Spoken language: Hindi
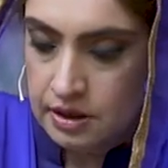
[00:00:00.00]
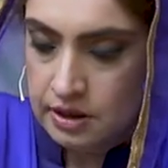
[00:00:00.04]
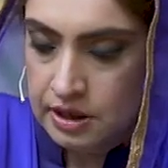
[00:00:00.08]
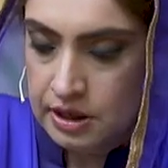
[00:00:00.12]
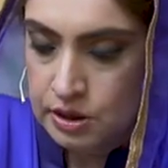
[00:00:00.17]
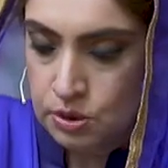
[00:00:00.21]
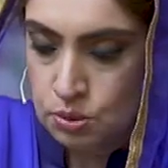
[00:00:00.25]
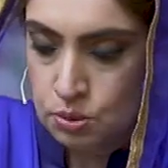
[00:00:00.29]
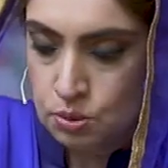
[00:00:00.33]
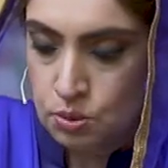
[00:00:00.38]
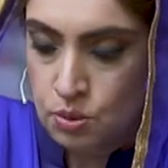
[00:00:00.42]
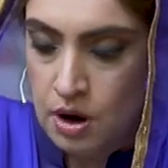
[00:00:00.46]

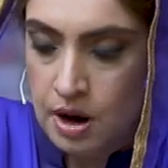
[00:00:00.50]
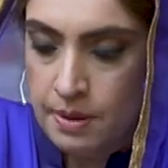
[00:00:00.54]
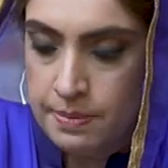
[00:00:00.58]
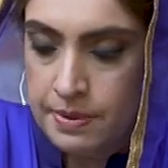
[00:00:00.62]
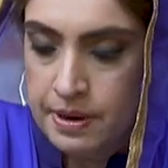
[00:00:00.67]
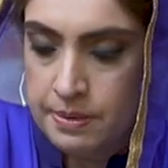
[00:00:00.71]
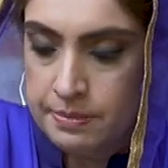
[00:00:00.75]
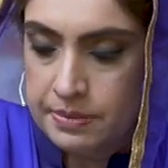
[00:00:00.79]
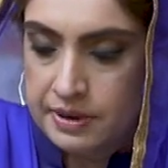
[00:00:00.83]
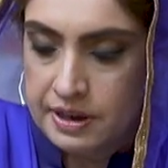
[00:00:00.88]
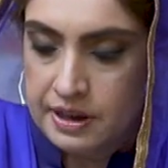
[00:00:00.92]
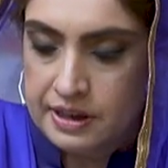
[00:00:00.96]
इसको अब
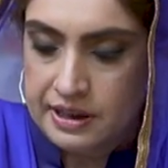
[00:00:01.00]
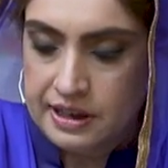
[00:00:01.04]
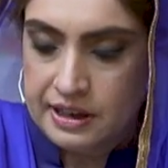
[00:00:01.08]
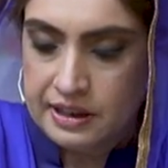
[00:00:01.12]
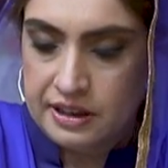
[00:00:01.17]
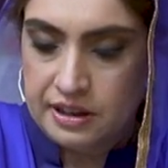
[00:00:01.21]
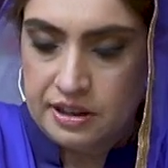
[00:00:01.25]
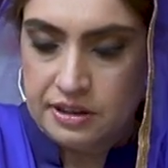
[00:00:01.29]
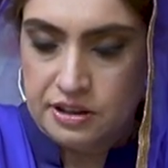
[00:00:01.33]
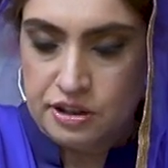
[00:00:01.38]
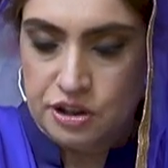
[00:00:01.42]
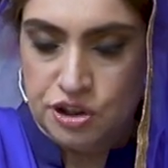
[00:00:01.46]
हम
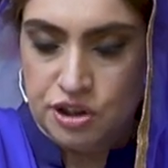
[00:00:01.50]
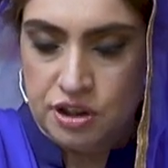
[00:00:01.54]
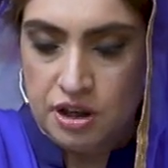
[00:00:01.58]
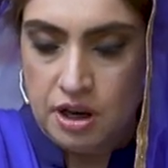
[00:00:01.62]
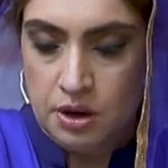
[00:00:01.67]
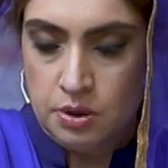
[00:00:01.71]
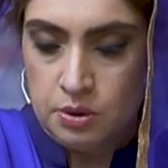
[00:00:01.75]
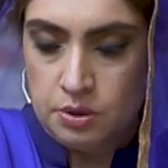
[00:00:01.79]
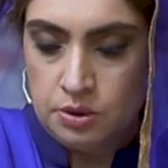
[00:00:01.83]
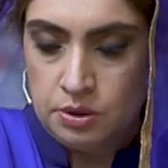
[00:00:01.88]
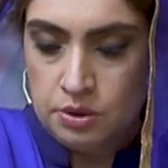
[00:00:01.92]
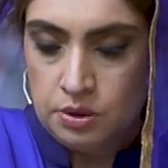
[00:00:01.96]
करेंगे डिश
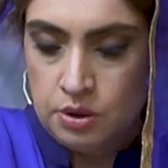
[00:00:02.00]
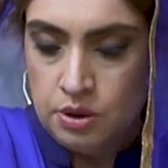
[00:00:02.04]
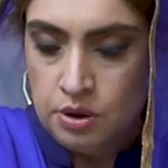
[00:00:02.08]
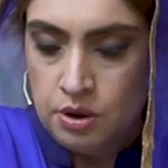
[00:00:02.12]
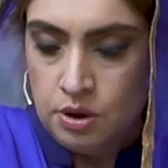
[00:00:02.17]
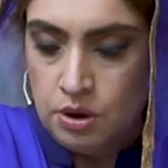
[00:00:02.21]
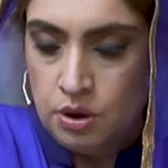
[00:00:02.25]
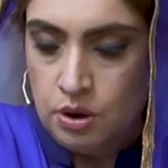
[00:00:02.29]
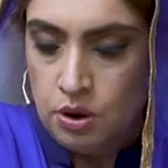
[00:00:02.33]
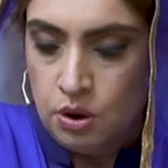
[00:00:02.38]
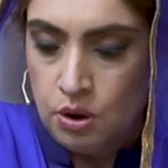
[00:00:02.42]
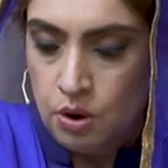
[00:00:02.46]
आउट
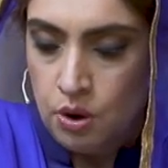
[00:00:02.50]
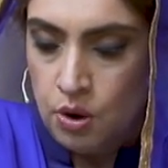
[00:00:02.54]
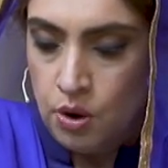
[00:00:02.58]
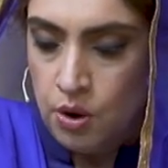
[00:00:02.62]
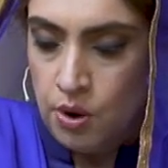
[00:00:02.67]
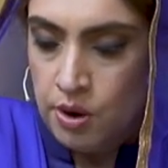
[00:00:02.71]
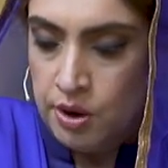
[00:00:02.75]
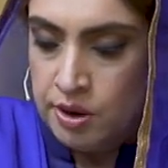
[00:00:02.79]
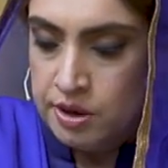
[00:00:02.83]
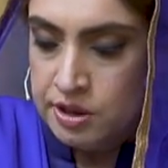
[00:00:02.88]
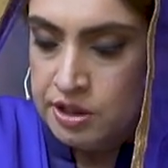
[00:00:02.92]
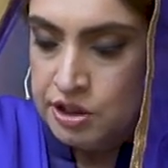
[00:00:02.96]

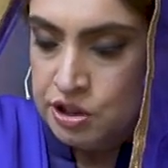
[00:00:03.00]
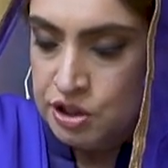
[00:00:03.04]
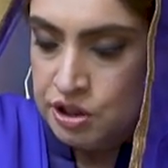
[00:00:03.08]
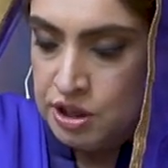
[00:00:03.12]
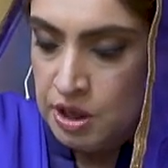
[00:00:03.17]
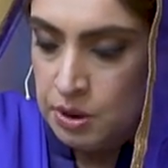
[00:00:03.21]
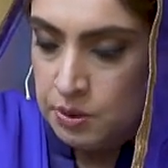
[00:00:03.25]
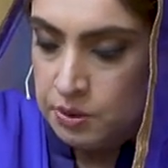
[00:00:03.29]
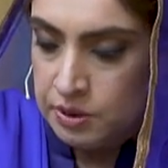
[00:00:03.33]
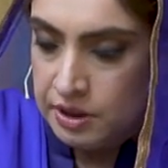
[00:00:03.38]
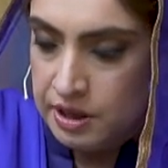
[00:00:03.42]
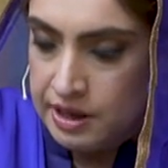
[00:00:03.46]
और डिश
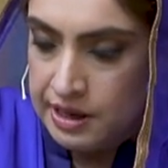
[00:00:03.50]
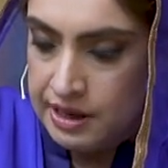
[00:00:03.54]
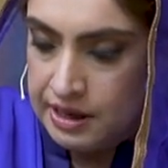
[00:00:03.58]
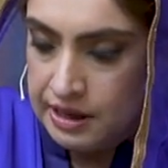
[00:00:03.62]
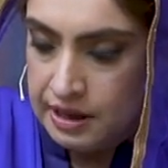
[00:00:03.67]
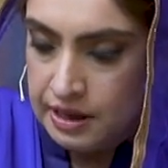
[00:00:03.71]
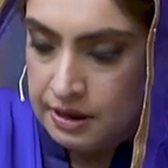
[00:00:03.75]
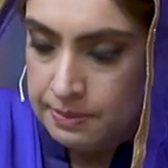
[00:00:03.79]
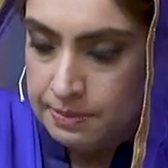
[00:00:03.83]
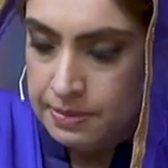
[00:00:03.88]
आउट करने के